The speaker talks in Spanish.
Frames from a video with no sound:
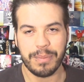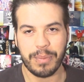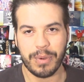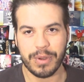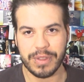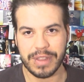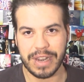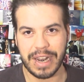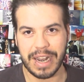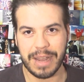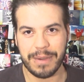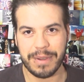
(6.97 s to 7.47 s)

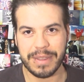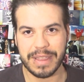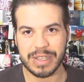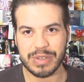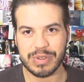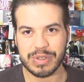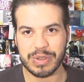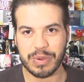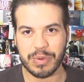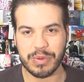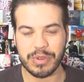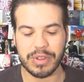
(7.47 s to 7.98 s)
pondrá a la
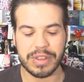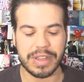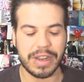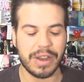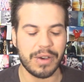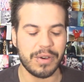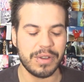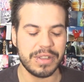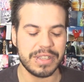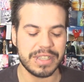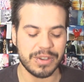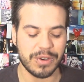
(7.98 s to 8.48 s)
venta su segundo
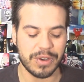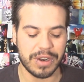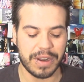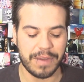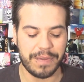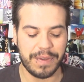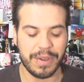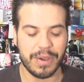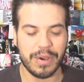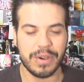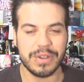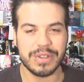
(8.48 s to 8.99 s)
trabajo
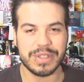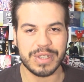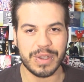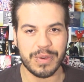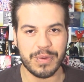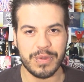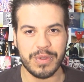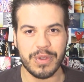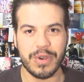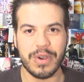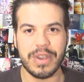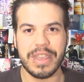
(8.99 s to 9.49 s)
discográfico,
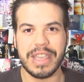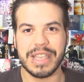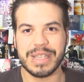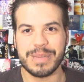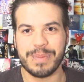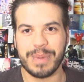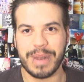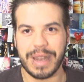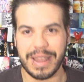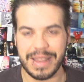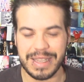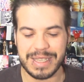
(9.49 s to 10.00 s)
segundo y
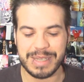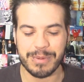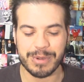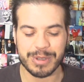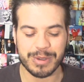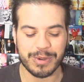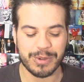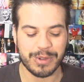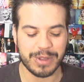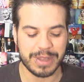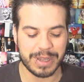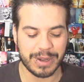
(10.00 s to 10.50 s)

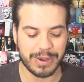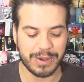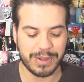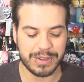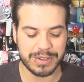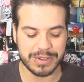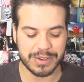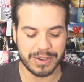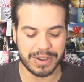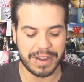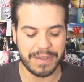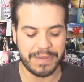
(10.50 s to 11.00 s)
esperadísimo segundo trabajo
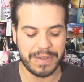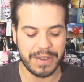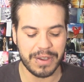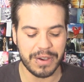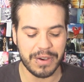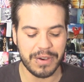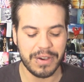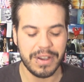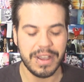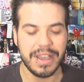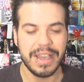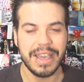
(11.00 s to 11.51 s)

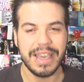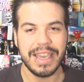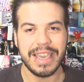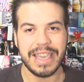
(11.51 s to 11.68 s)
discográfico,